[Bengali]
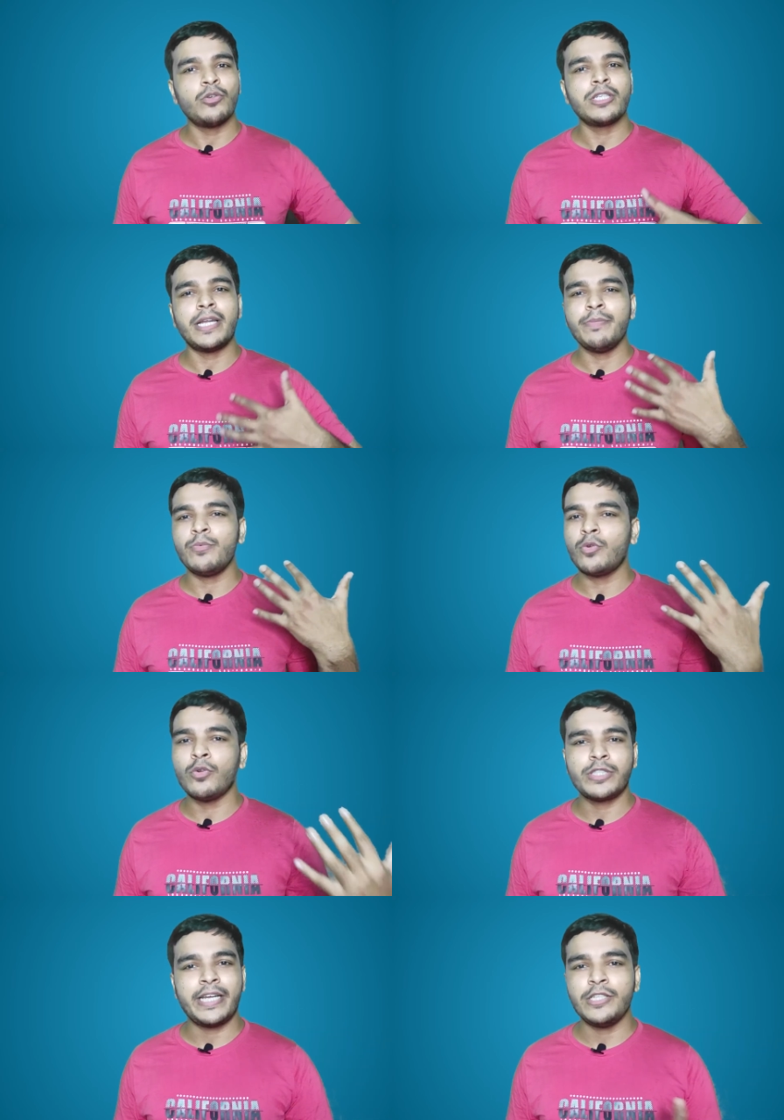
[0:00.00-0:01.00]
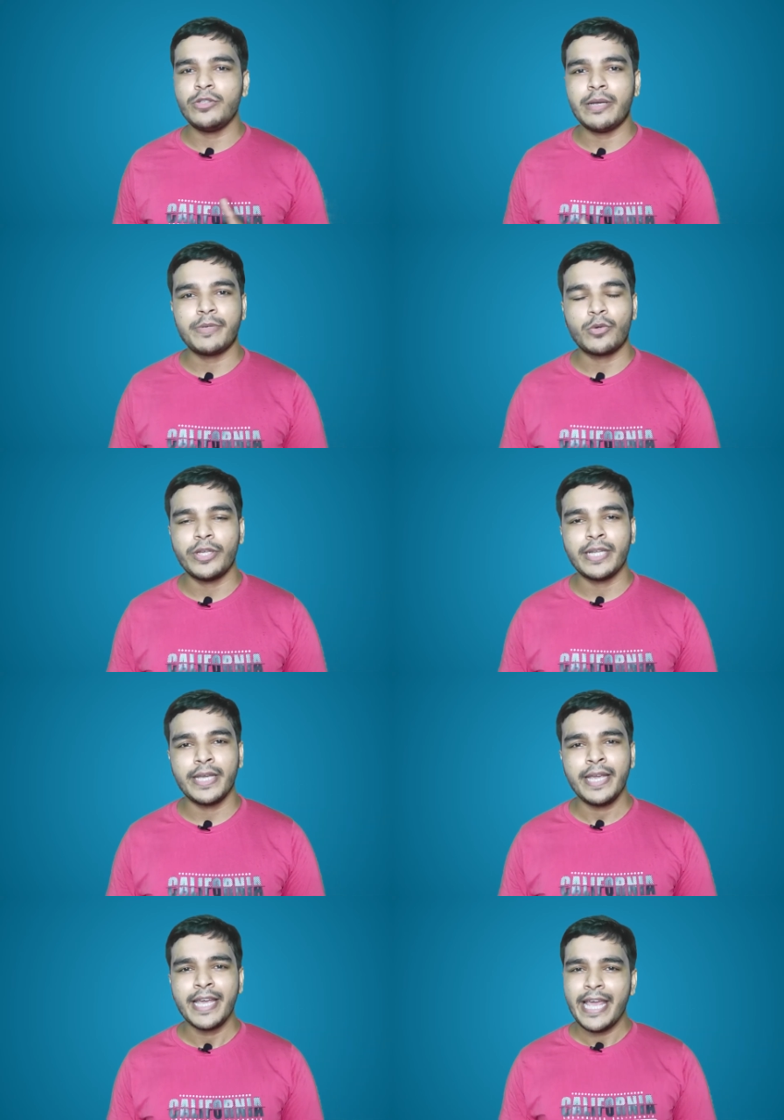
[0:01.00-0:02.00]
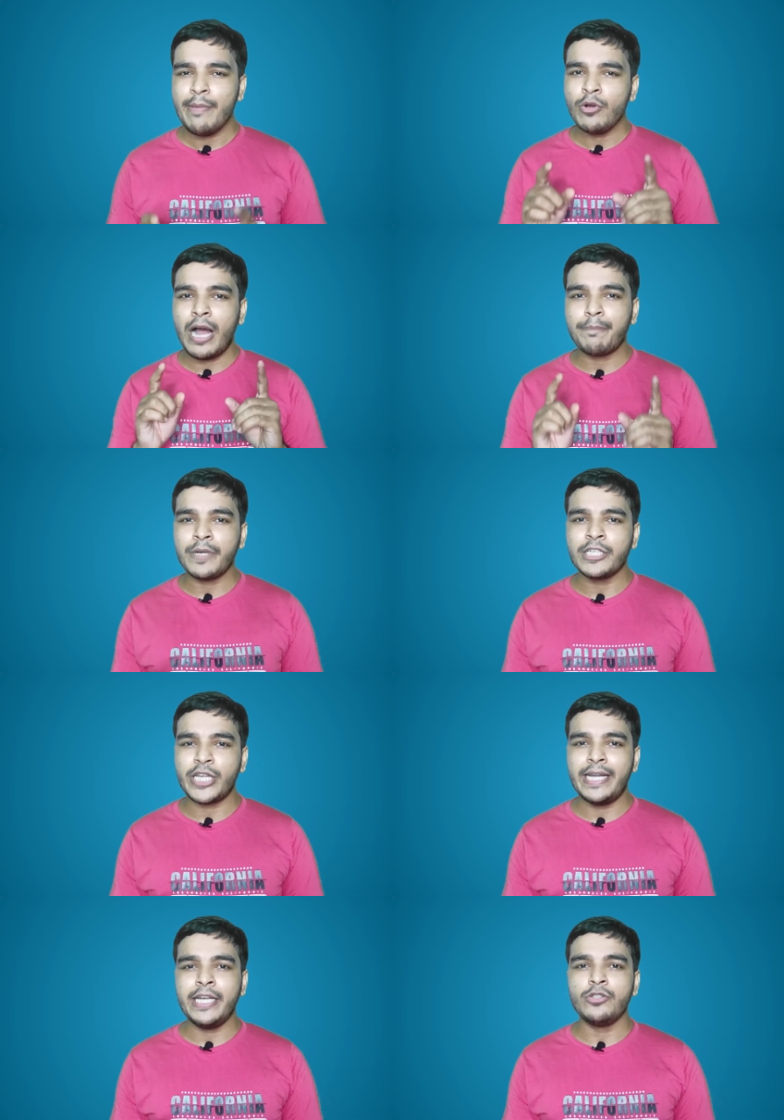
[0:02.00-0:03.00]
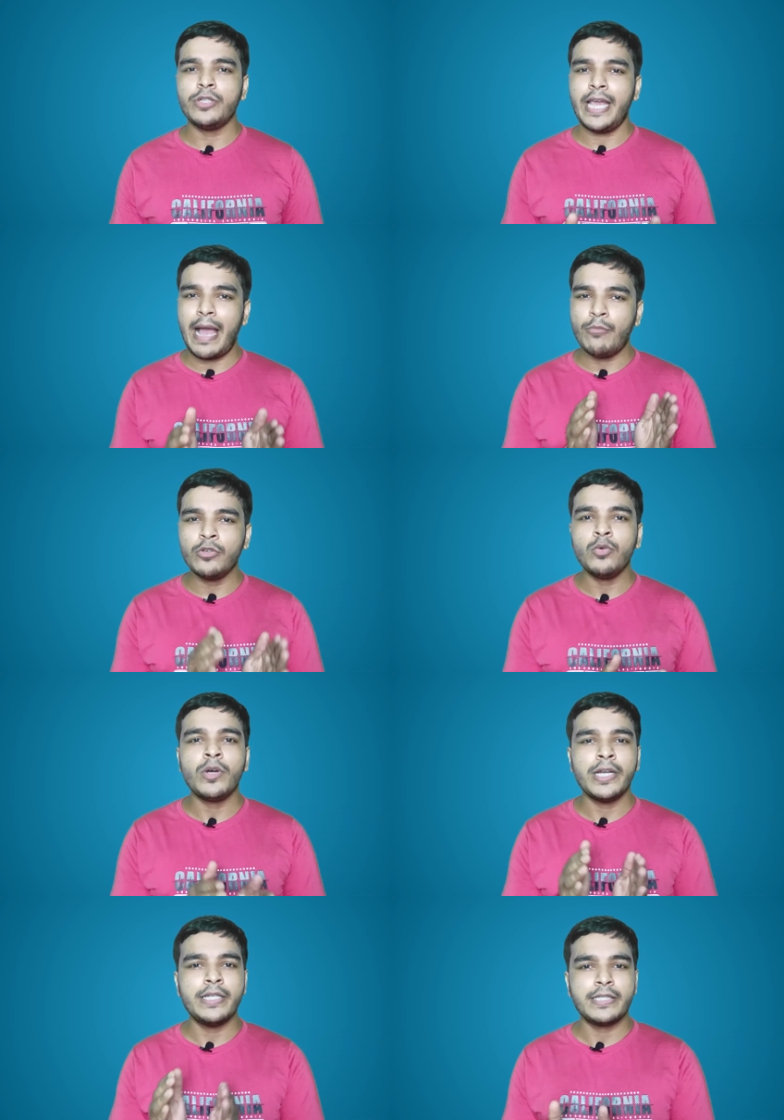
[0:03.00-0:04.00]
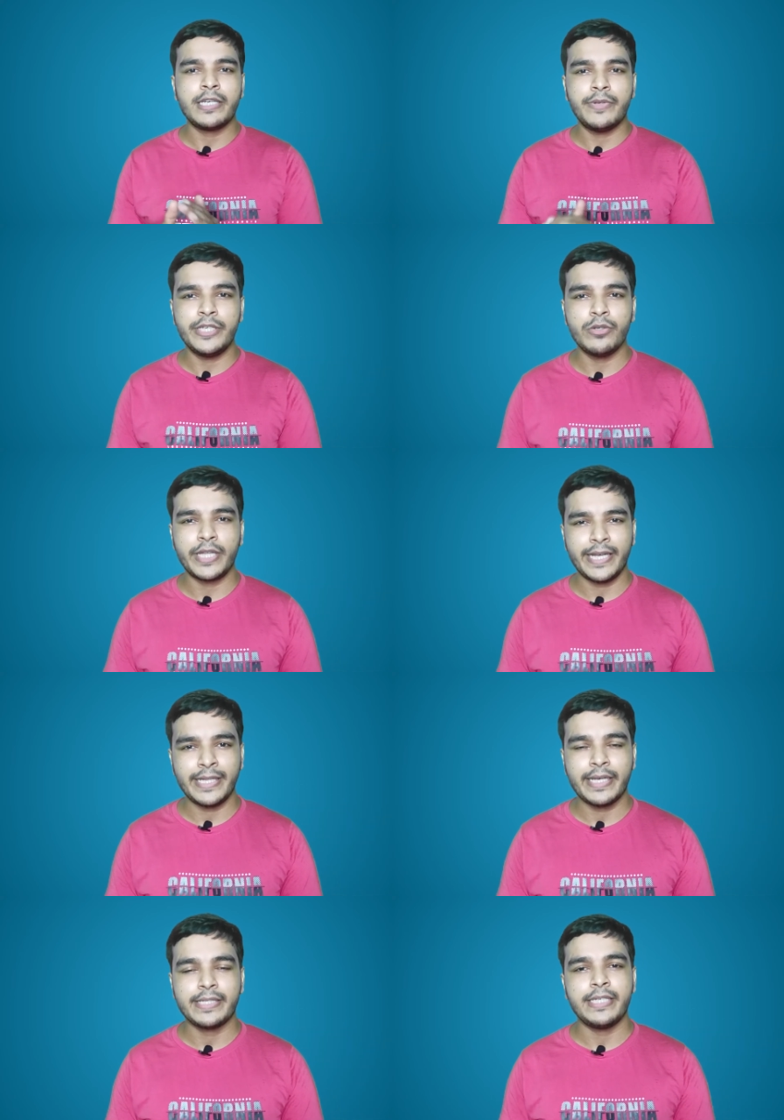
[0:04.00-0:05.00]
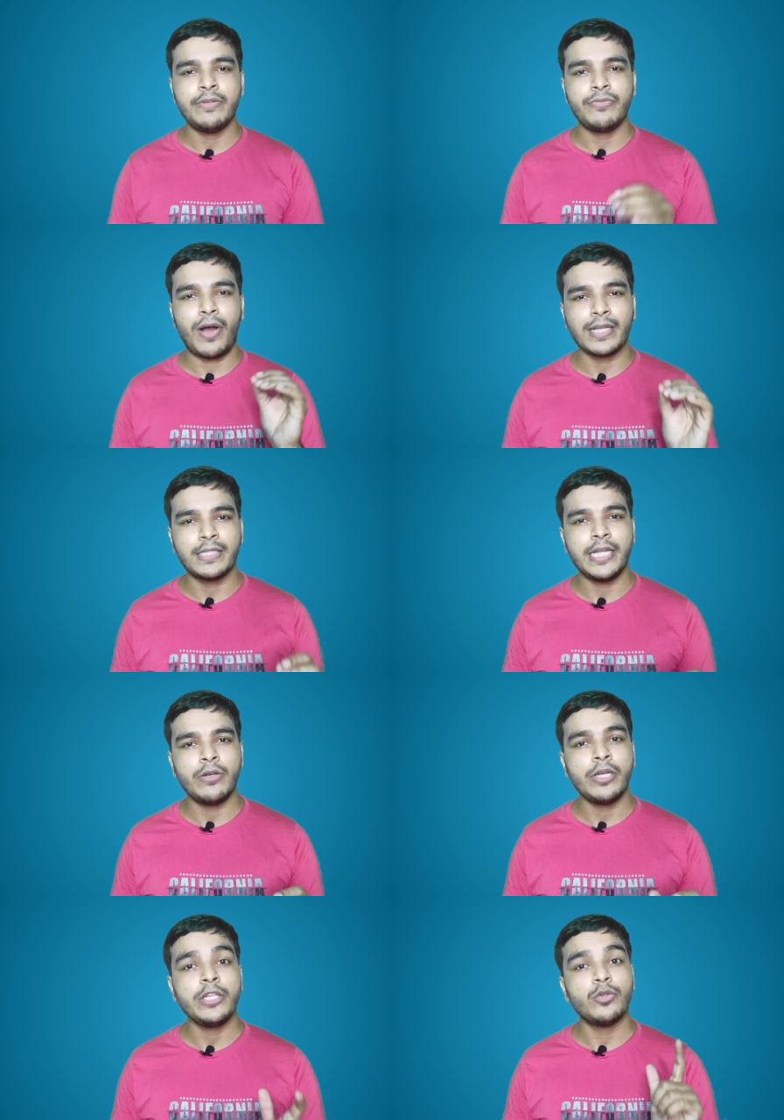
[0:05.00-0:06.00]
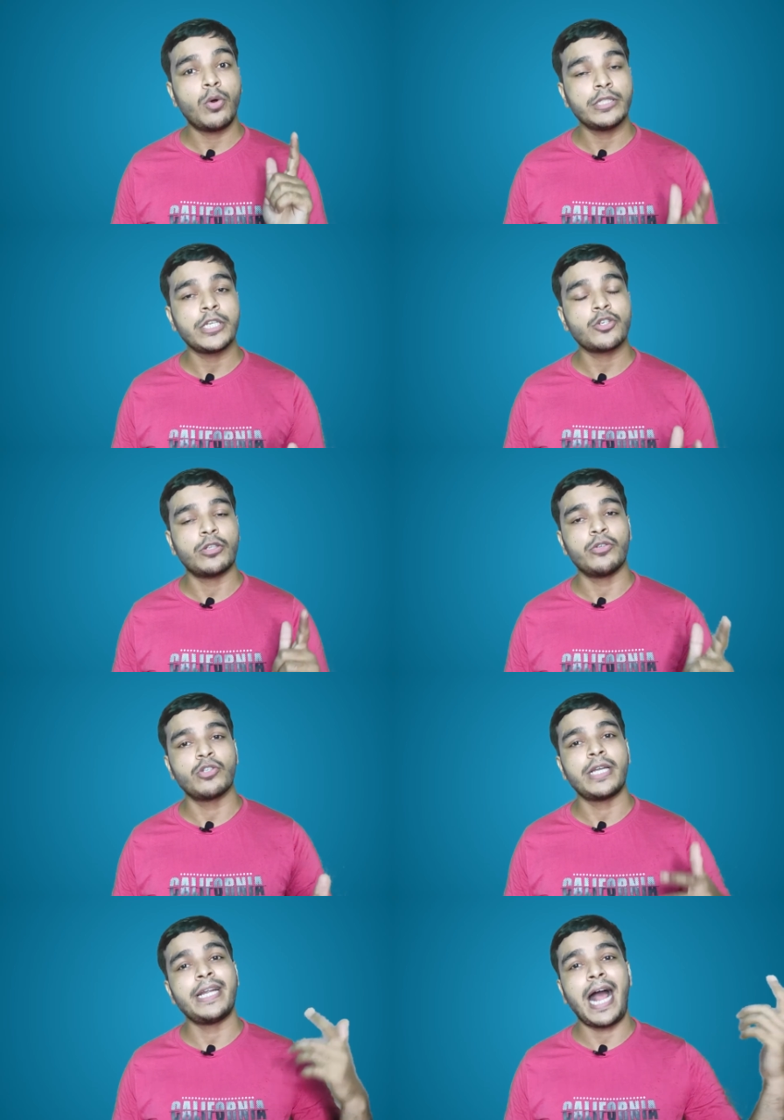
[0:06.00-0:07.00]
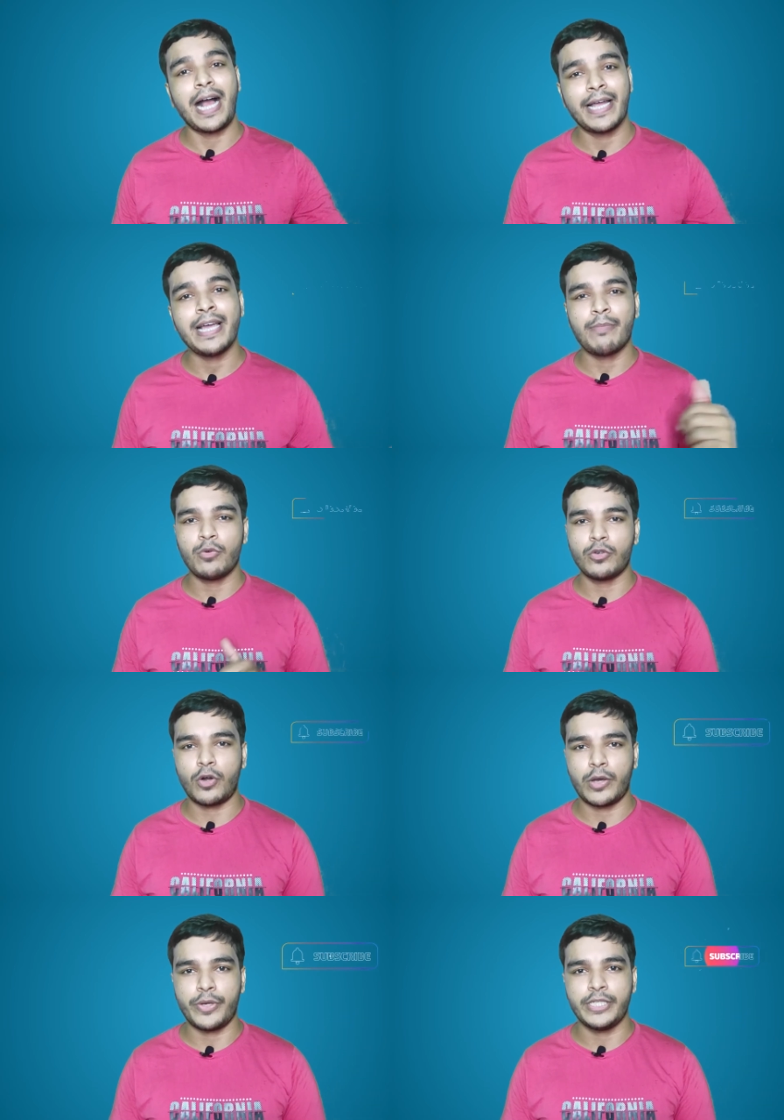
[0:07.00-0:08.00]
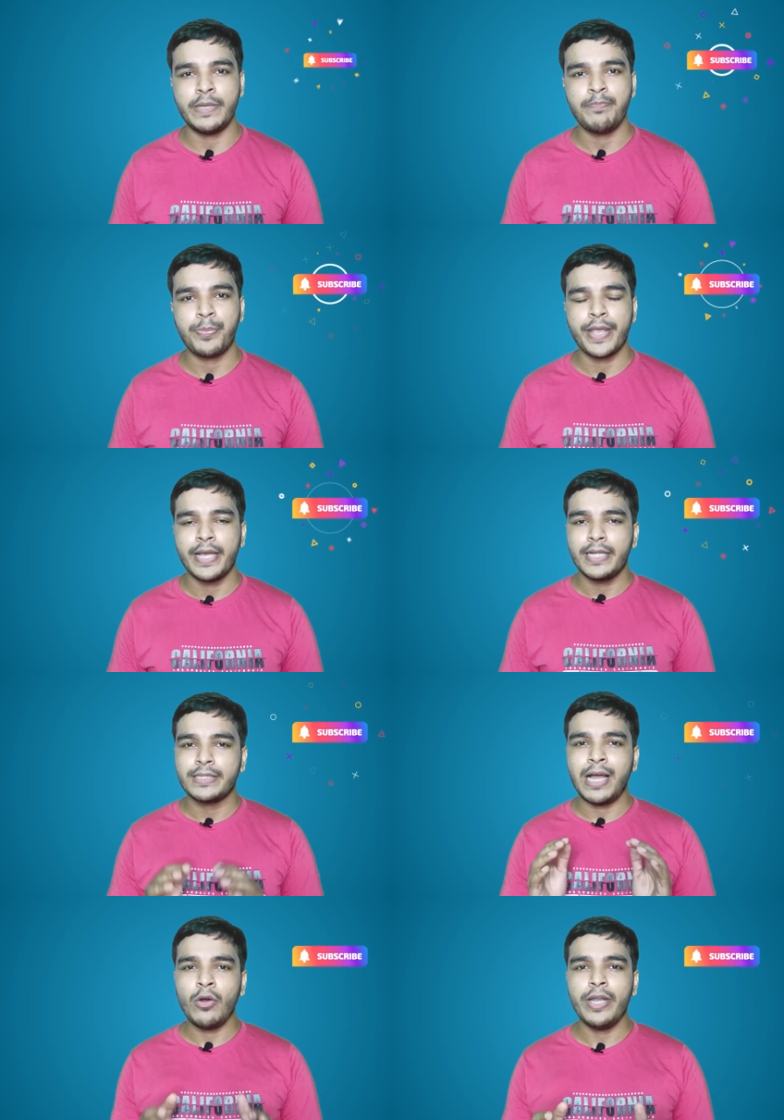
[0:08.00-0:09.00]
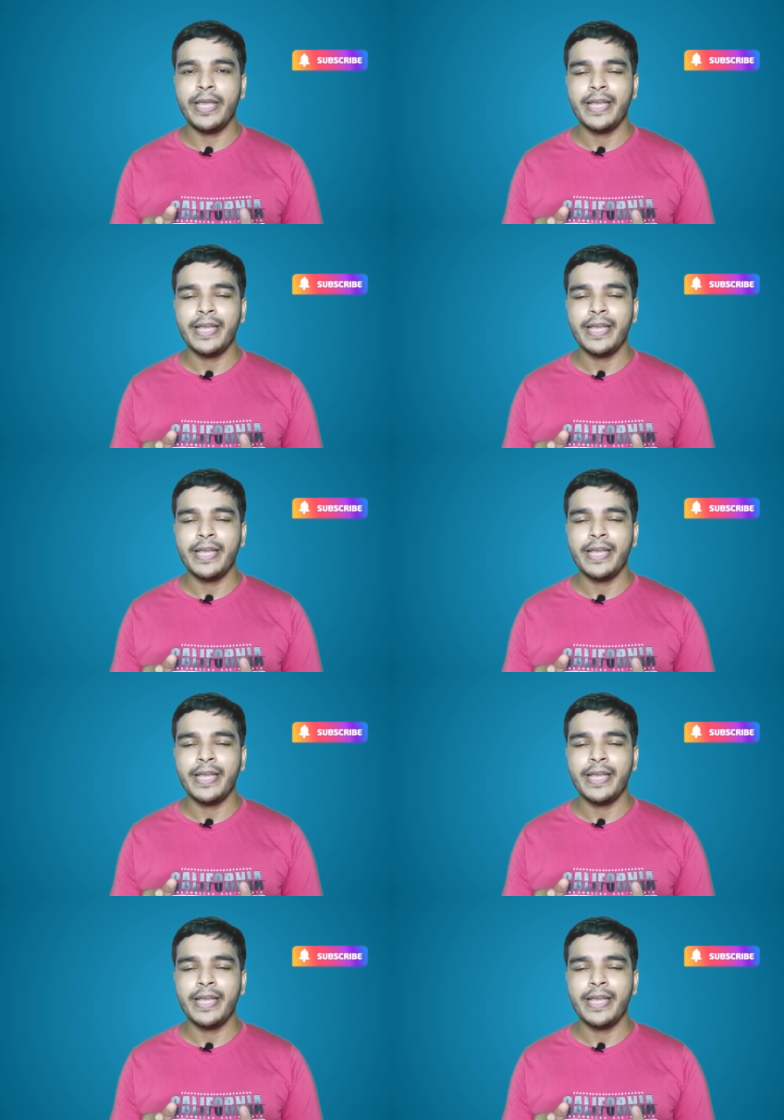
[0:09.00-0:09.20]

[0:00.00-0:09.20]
সালের পুরনো চ্যানেল যদি আপনার হয়ে থাকে এবং আপনার চ্যানেলে যদি এমন কোনো আনলিস্টেড ভিডিও থেকে থাকে যেটি ফার্স্ট জানুয়ারি দু সালের আগে আপলোড করা হয়েছে তাহলে